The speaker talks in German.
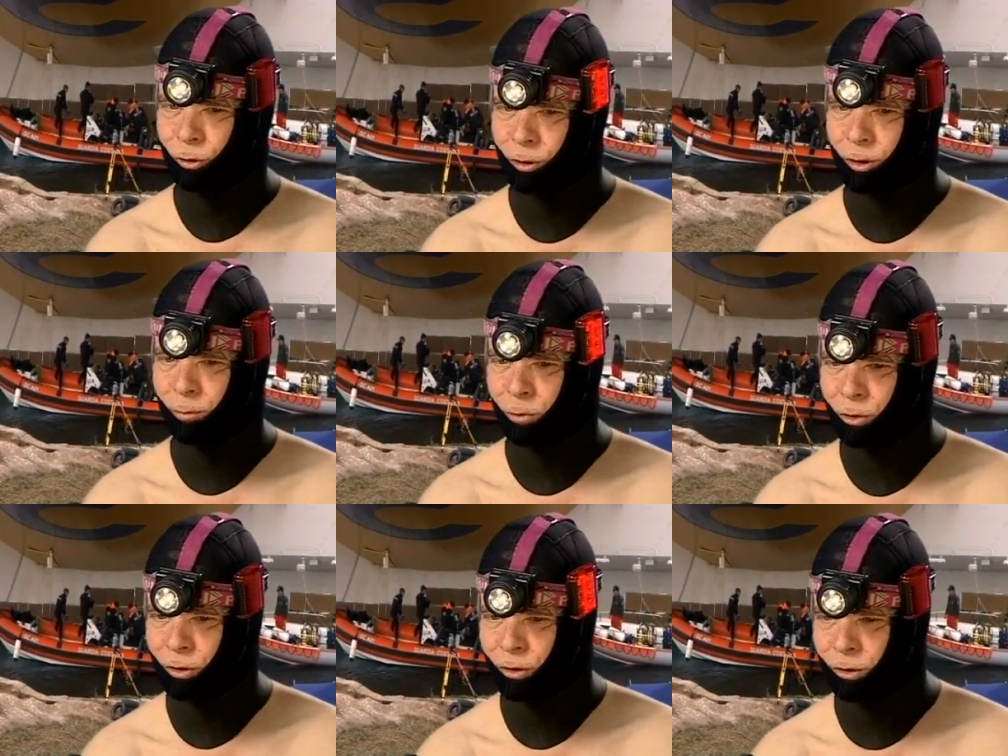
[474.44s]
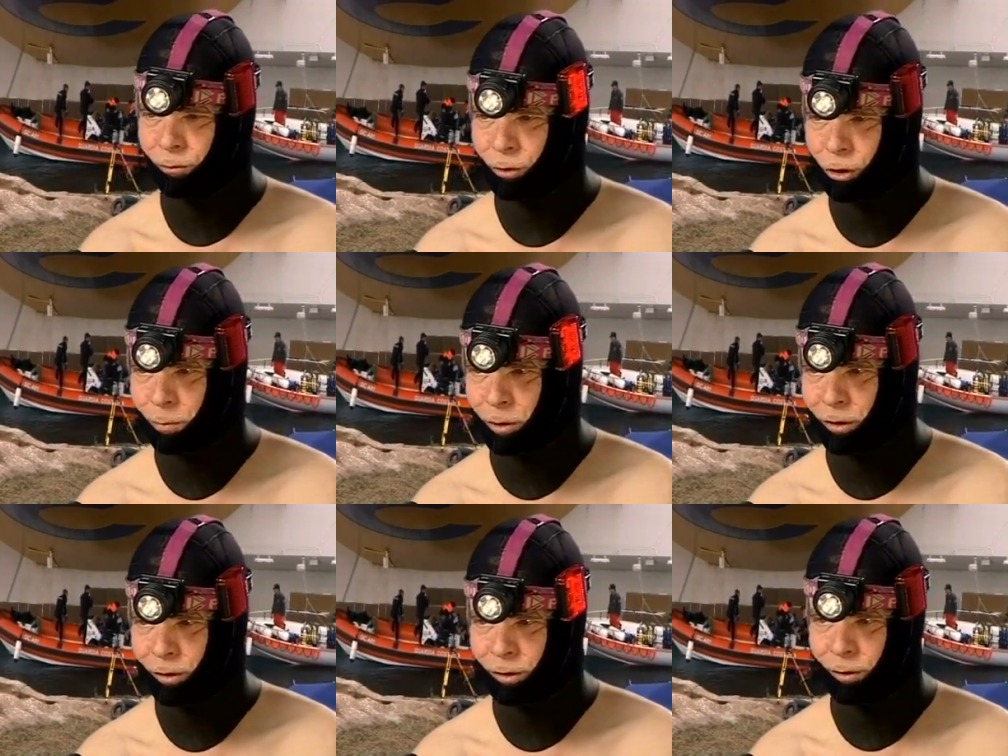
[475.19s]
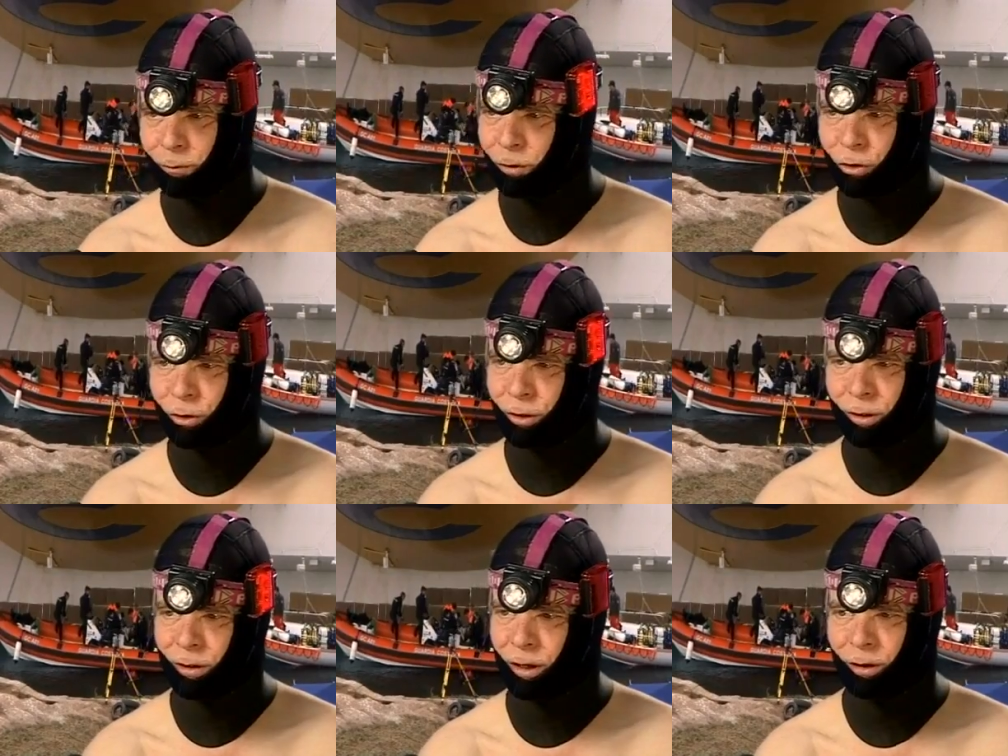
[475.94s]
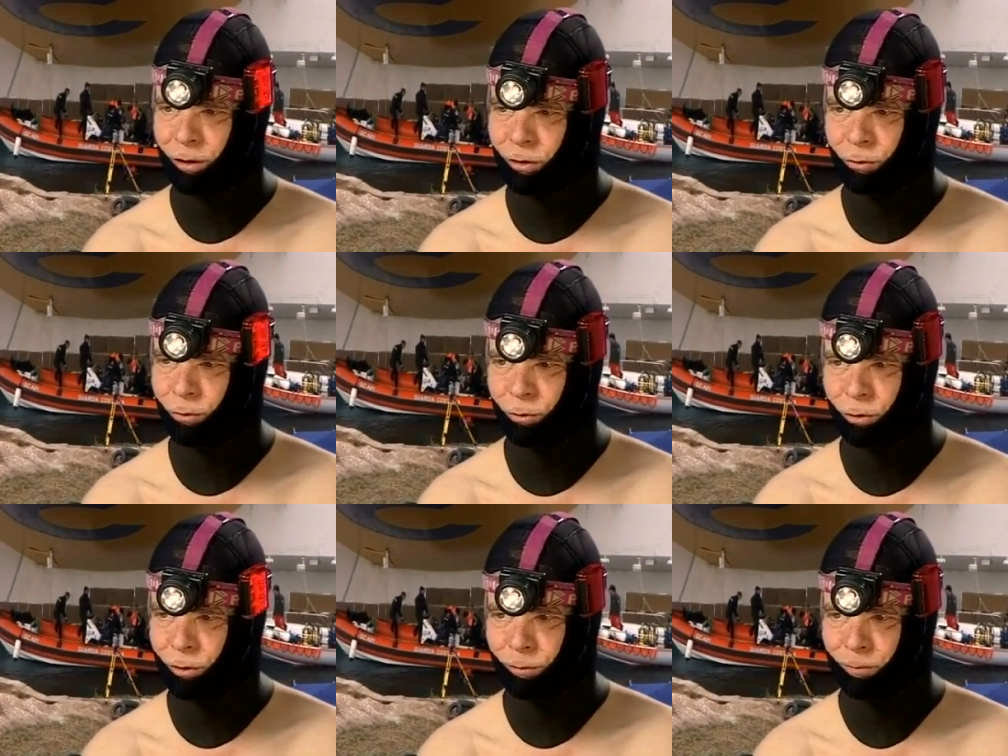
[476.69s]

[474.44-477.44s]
Da möchte ich Ihnen widersprechen. Den Fischen geht es gar nicht so gut.